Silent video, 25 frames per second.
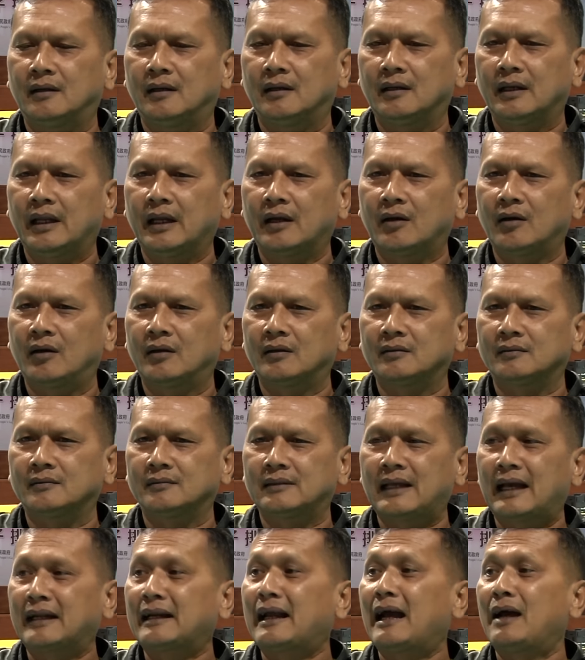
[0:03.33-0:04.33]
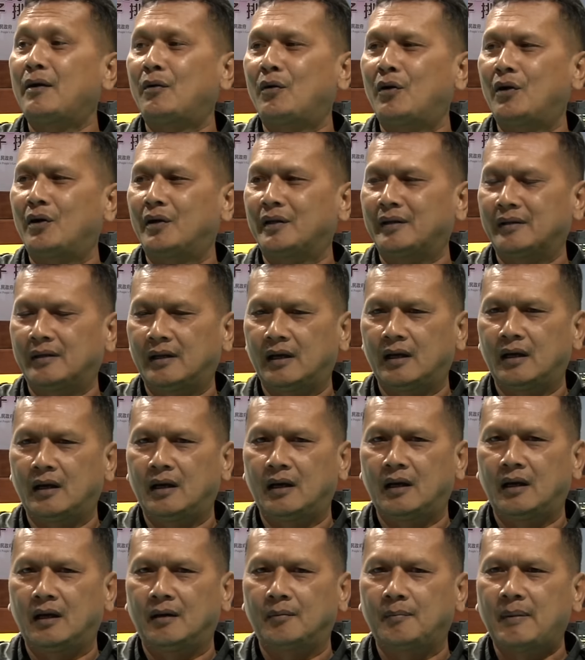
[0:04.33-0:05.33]
เด็กก็ทานข้าวก่อน แล้วก็
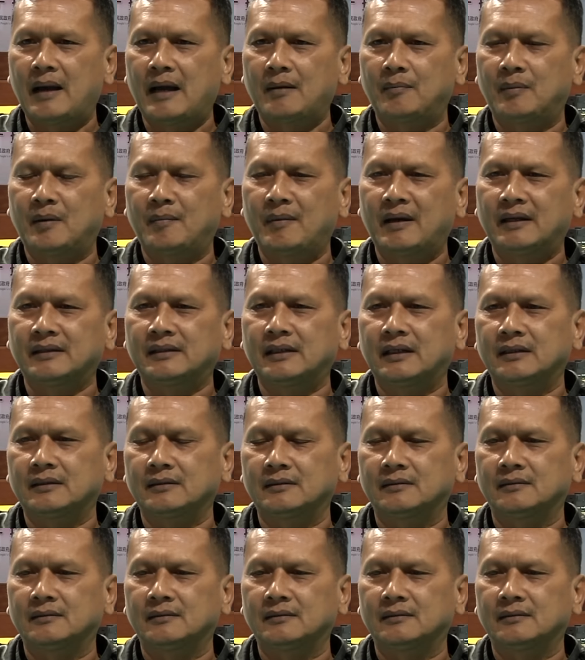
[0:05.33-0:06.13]
พักประมาณสัก